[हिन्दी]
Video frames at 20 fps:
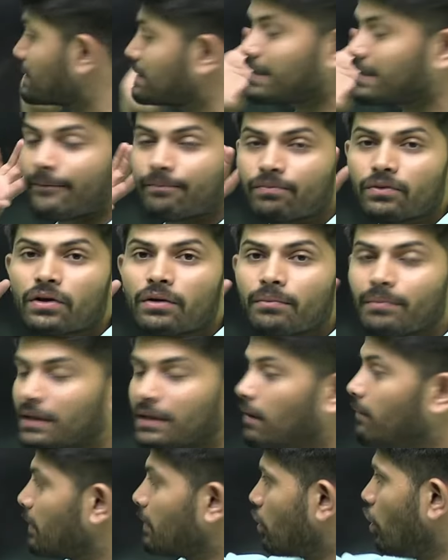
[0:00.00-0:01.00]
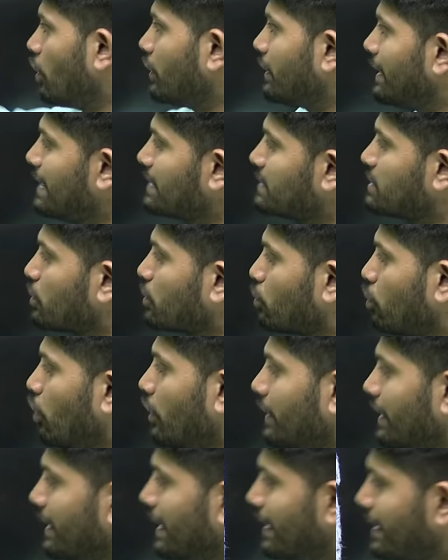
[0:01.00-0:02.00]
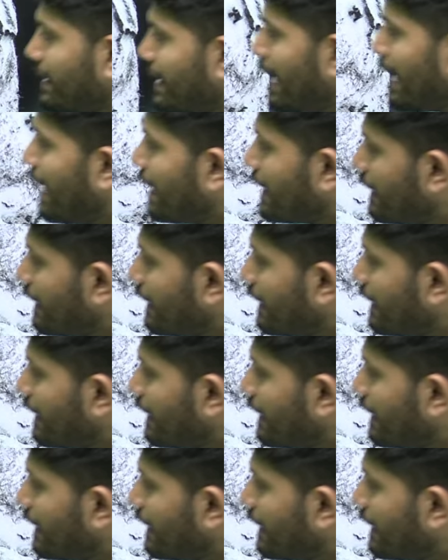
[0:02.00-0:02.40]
से मतलब कॉन्टिनेंट से तो कॉन्टिनेंट क्या है